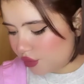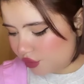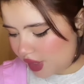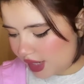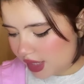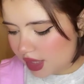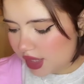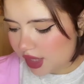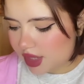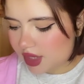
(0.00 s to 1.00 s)
فوالا
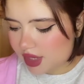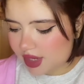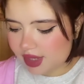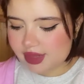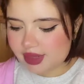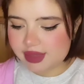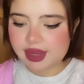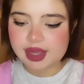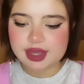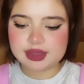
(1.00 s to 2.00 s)
آه
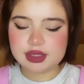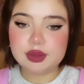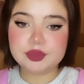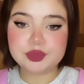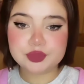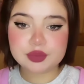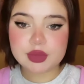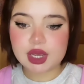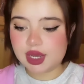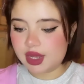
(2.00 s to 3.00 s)
عندنا هادي
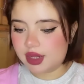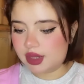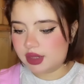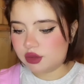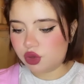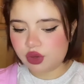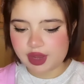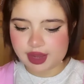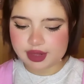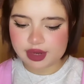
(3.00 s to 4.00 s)
هاد
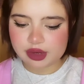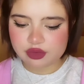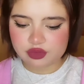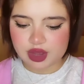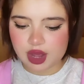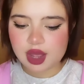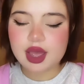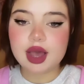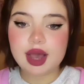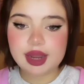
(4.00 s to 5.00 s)
التروك هادي اللي فيها
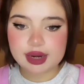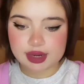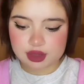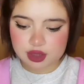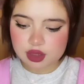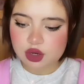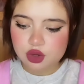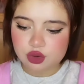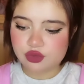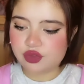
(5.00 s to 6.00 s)
ايلاينر
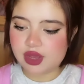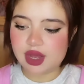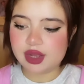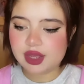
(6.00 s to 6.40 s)
وفيها